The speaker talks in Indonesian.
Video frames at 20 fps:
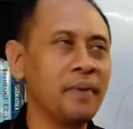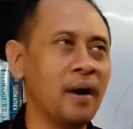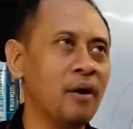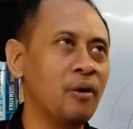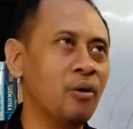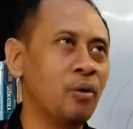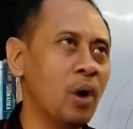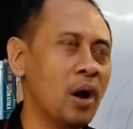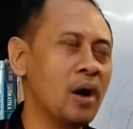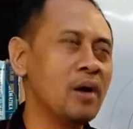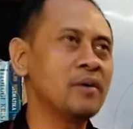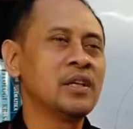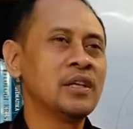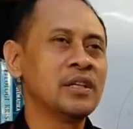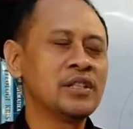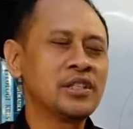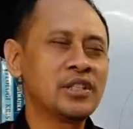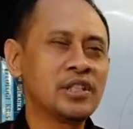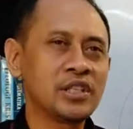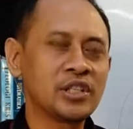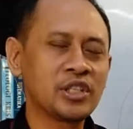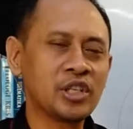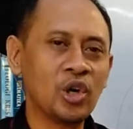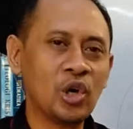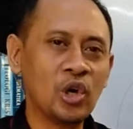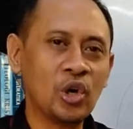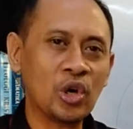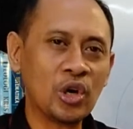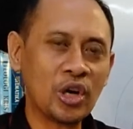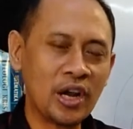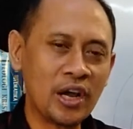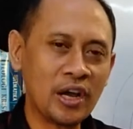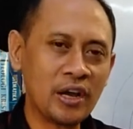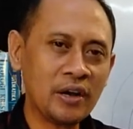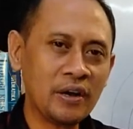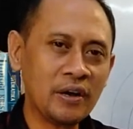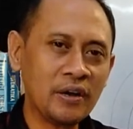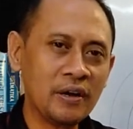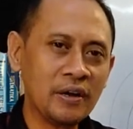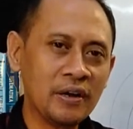bahwa
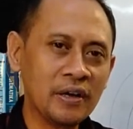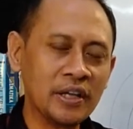seseorang